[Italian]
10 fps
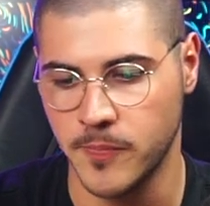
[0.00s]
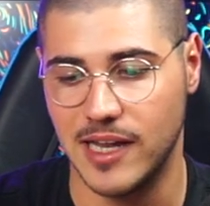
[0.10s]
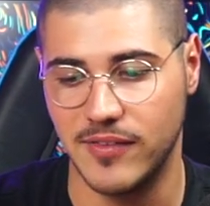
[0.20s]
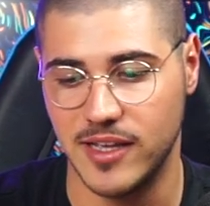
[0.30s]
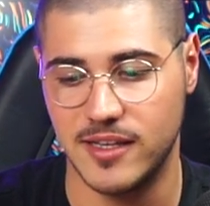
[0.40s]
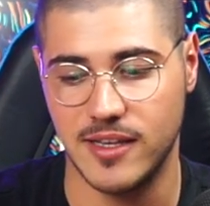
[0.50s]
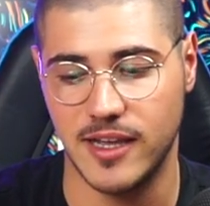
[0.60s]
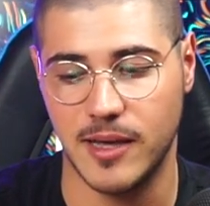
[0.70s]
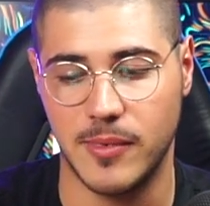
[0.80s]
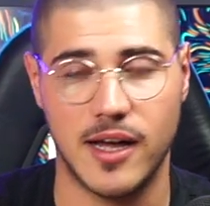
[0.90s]
La vecchia
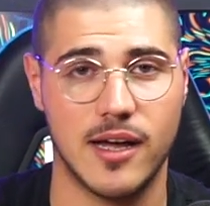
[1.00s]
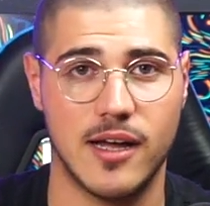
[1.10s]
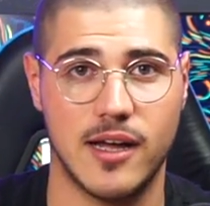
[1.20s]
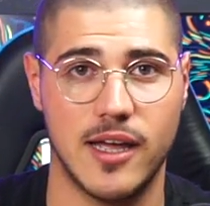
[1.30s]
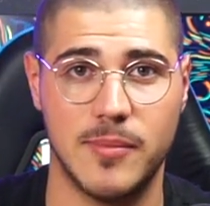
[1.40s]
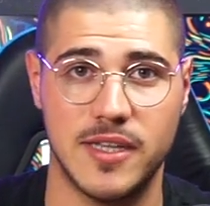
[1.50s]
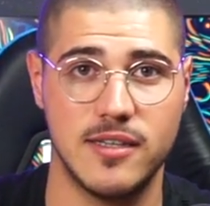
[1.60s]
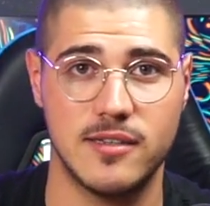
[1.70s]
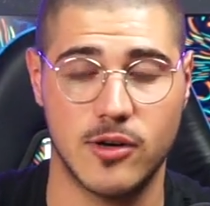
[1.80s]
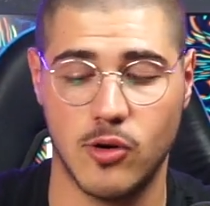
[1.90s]
Yamaha
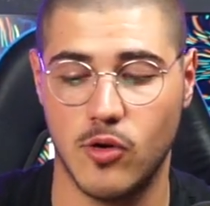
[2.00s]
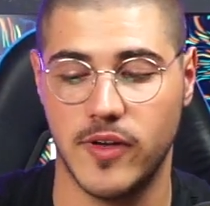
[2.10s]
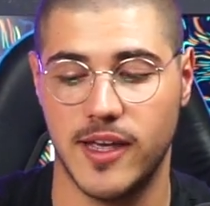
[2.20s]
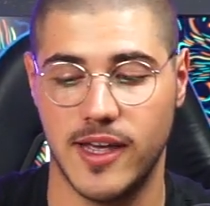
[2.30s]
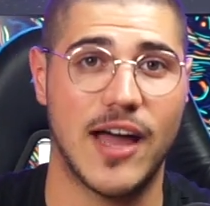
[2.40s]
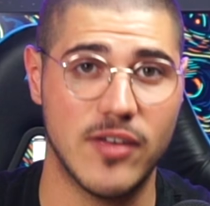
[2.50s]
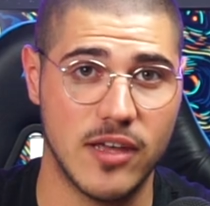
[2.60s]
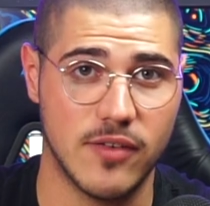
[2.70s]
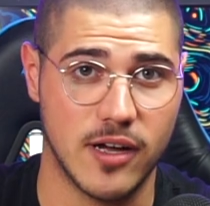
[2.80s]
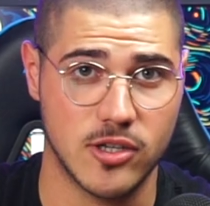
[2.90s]
MT-09
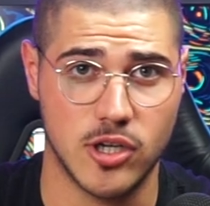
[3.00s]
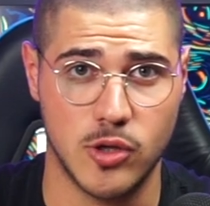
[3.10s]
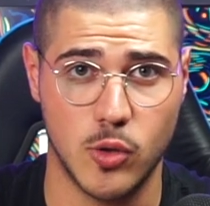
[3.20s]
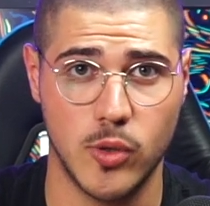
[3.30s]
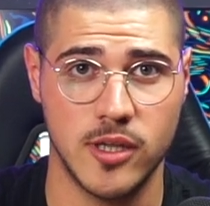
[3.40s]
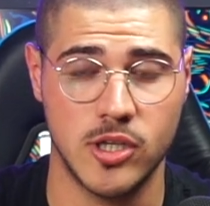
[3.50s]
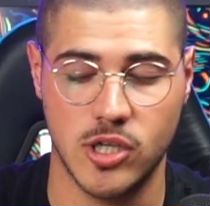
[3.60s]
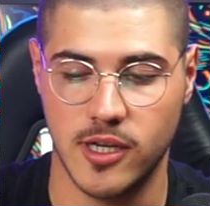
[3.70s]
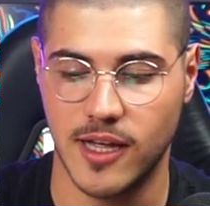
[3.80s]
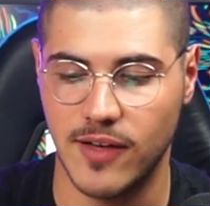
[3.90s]
aveva
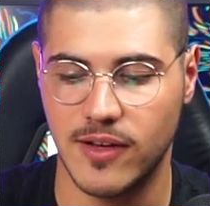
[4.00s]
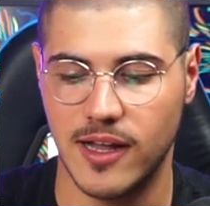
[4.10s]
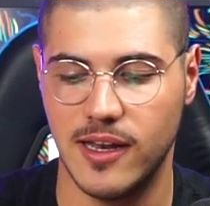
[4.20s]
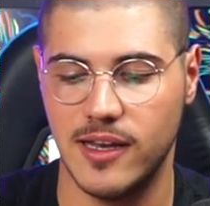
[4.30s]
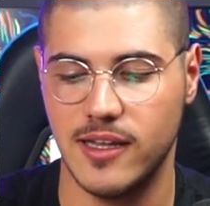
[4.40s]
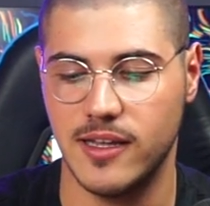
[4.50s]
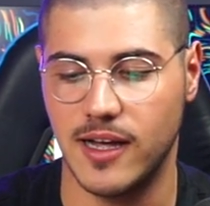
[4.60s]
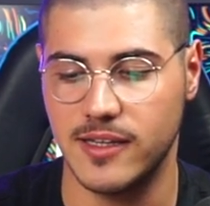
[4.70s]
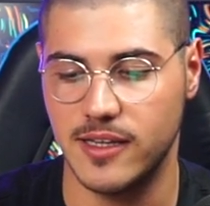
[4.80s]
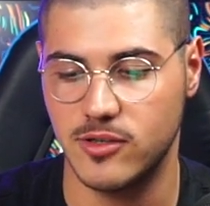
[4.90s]
115 cavalli,
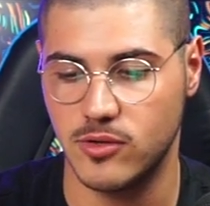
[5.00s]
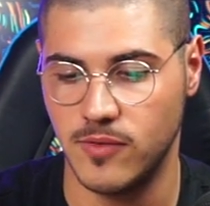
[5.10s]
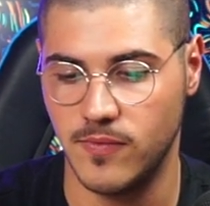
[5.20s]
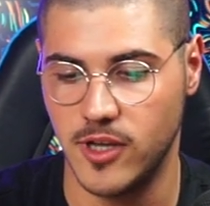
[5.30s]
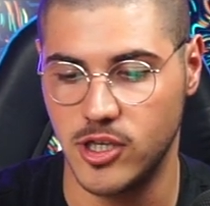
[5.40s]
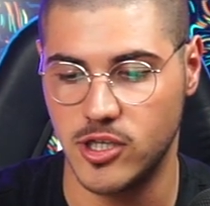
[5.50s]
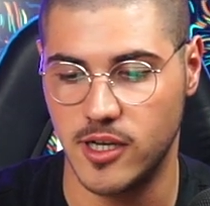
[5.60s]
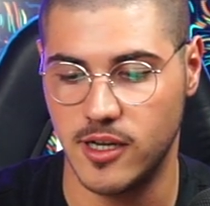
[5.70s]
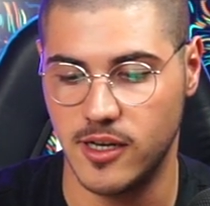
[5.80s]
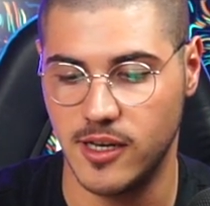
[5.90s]
adesso
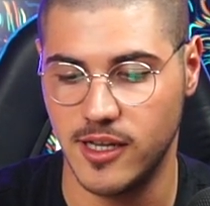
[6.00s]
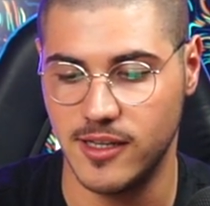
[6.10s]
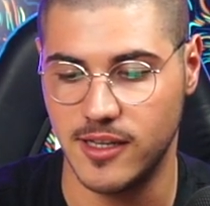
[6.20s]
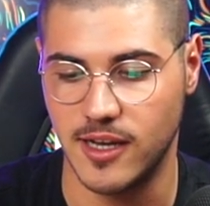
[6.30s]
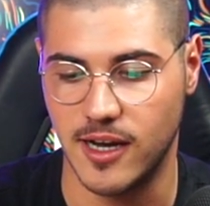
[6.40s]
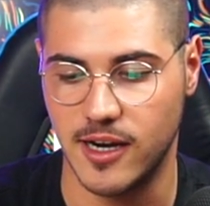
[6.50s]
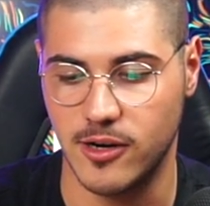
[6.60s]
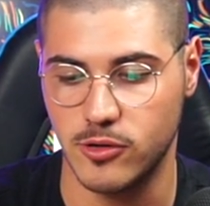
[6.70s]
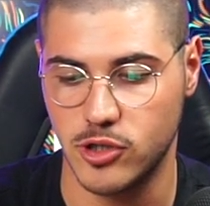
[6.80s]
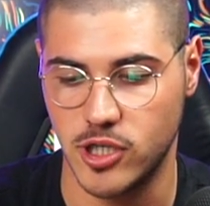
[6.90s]
invece ne
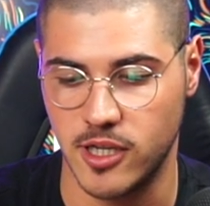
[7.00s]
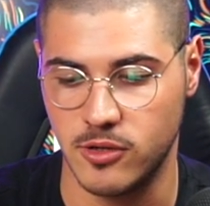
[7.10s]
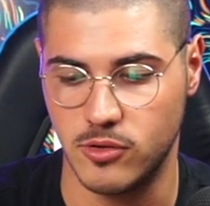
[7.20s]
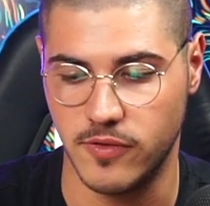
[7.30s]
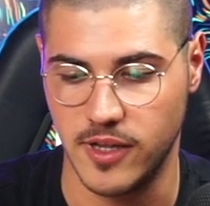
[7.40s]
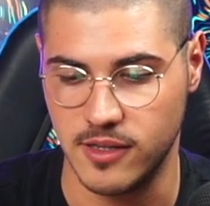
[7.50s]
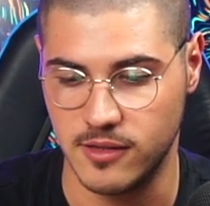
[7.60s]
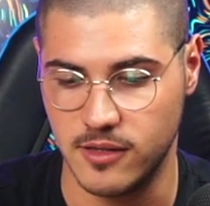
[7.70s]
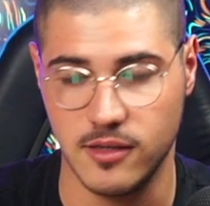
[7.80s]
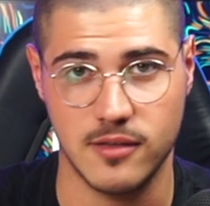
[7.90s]
dichiarano
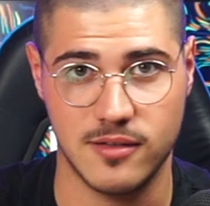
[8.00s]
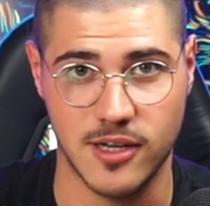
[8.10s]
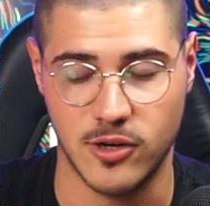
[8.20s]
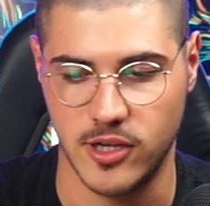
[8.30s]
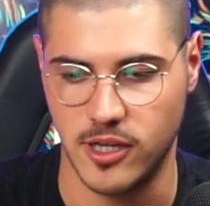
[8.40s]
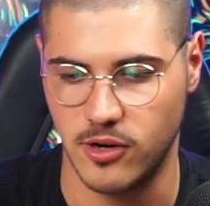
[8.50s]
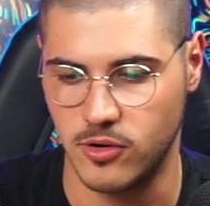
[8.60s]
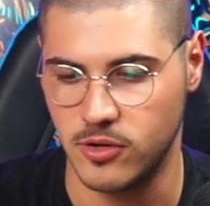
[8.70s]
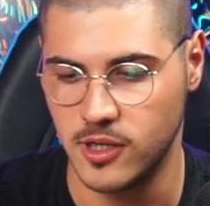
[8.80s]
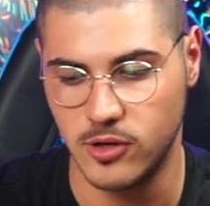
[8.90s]
120 se non
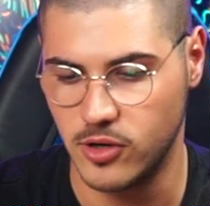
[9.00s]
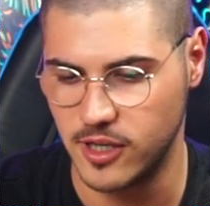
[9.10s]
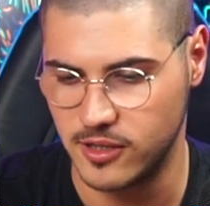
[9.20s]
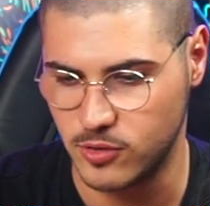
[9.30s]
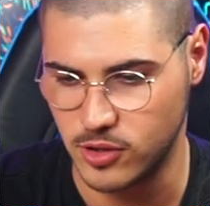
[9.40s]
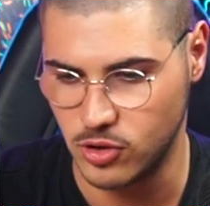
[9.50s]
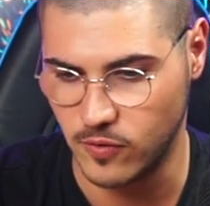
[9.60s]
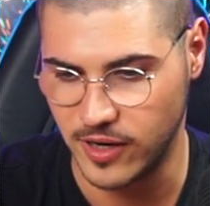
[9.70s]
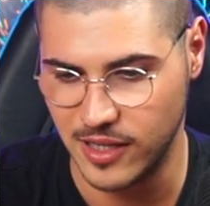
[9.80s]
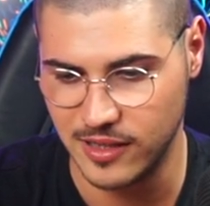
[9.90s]
erro. Non riesco a
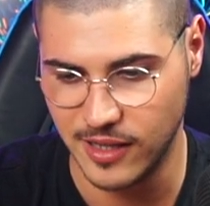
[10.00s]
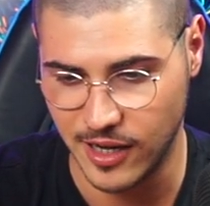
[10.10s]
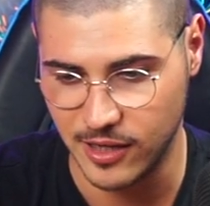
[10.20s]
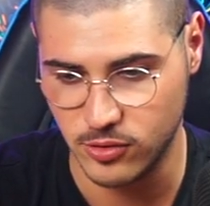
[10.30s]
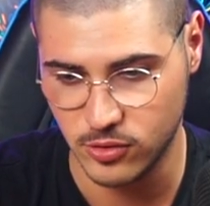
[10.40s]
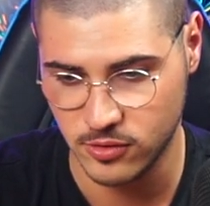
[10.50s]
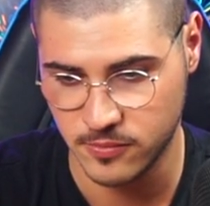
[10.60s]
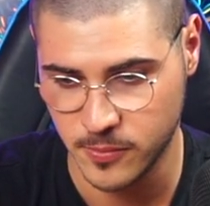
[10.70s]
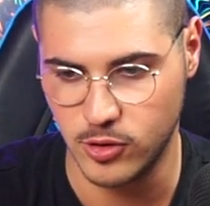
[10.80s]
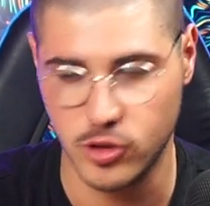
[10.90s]
trovare il dato,
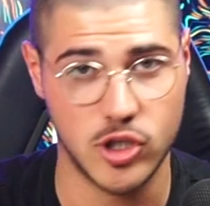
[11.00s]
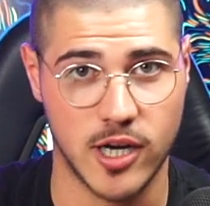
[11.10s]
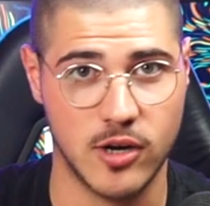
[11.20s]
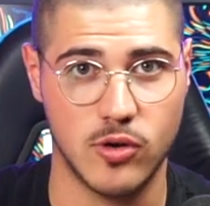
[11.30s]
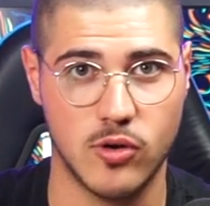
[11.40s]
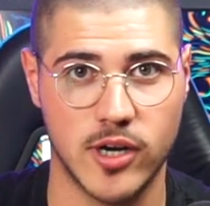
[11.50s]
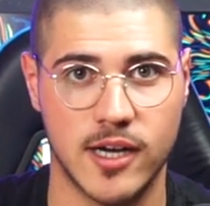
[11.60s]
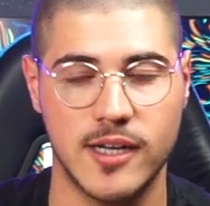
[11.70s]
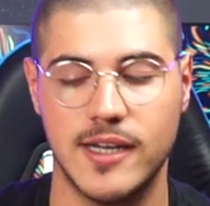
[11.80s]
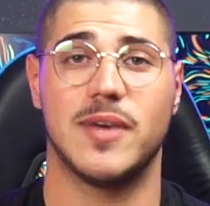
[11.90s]
non c'è
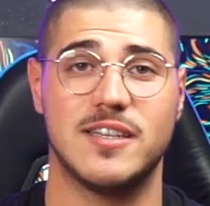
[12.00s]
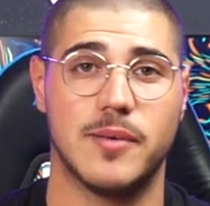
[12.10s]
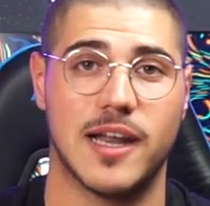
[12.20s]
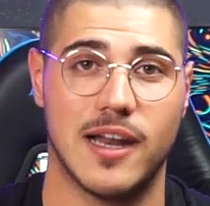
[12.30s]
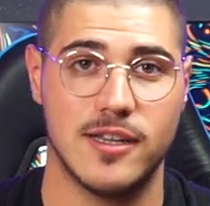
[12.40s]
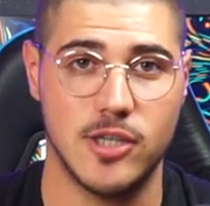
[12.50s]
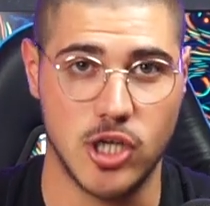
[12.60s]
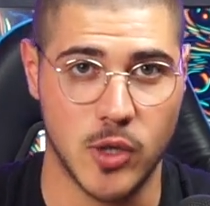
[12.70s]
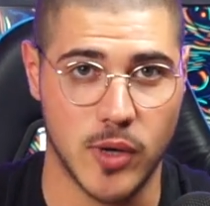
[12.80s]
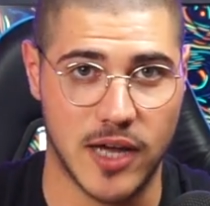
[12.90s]
ancora, ma si parla di
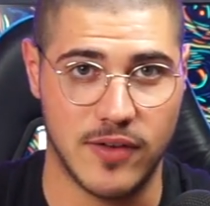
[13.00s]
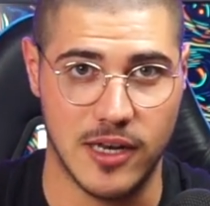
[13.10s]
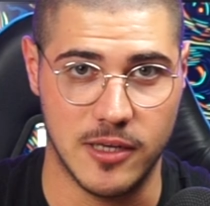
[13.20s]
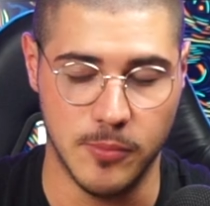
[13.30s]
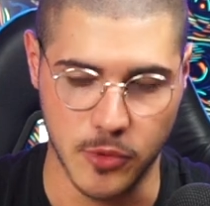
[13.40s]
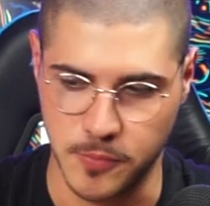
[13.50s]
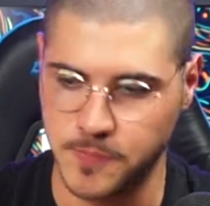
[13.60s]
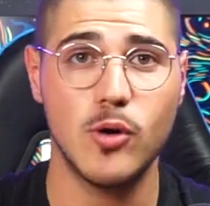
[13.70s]
5 cavalli in più.